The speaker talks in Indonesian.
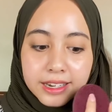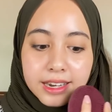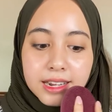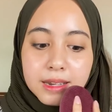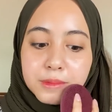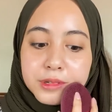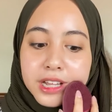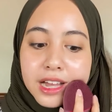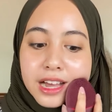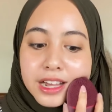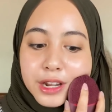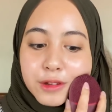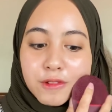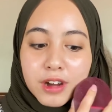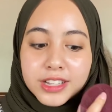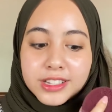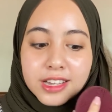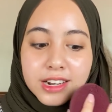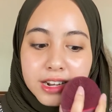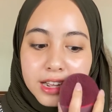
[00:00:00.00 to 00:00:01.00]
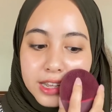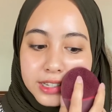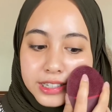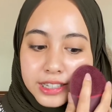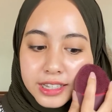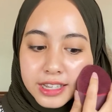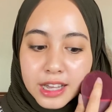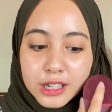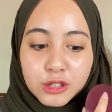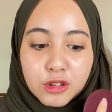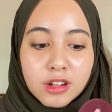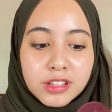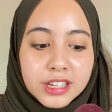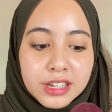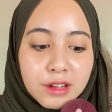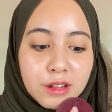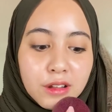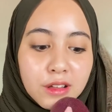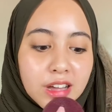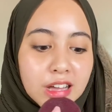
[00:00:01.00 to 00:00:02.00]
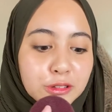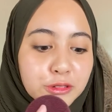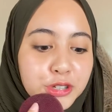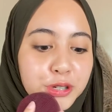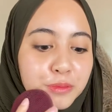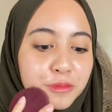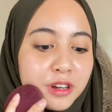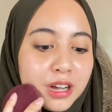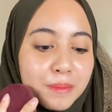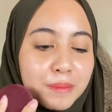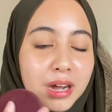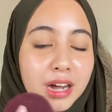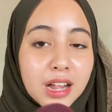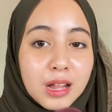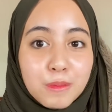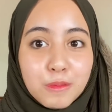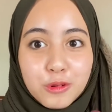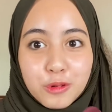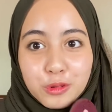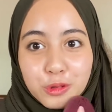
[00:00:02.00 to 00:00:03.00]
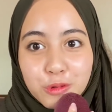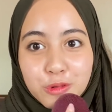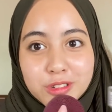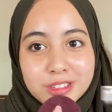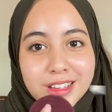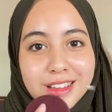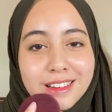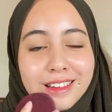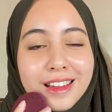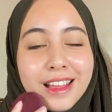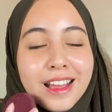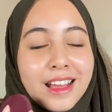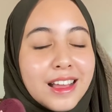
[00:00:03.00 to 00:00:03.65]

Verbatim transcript: dalam sehari wajar nggak sih kak? Soalnya kalau nggak cuci muka bakal beruntusan.